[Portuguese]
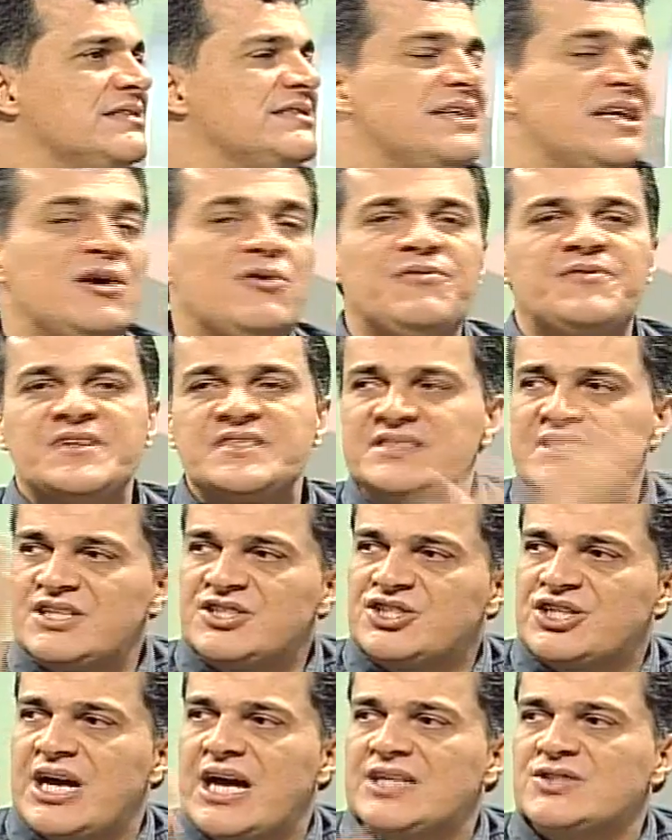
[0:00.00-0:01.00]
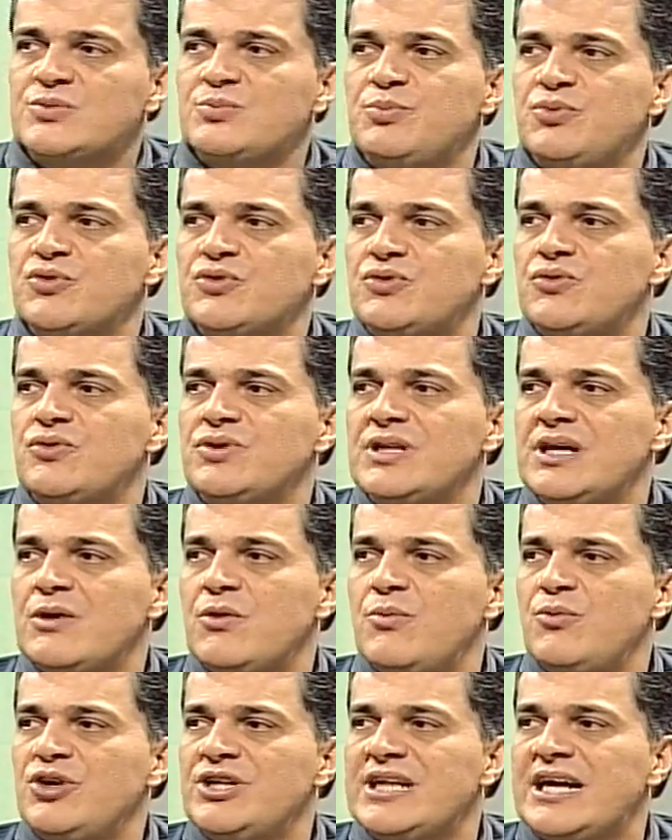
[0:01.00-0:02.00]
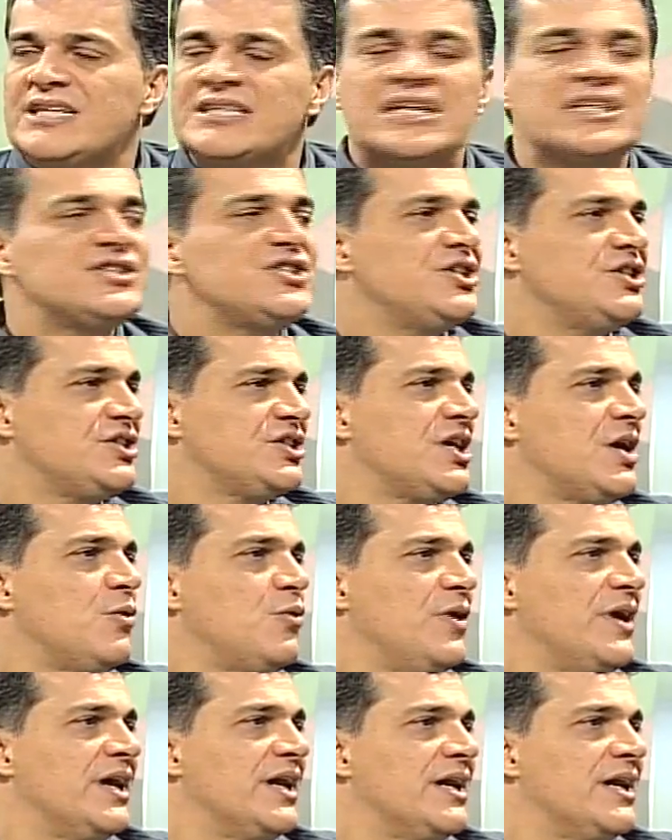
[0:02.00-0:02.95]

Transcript: serão festejados por toda a comunidade artística. Você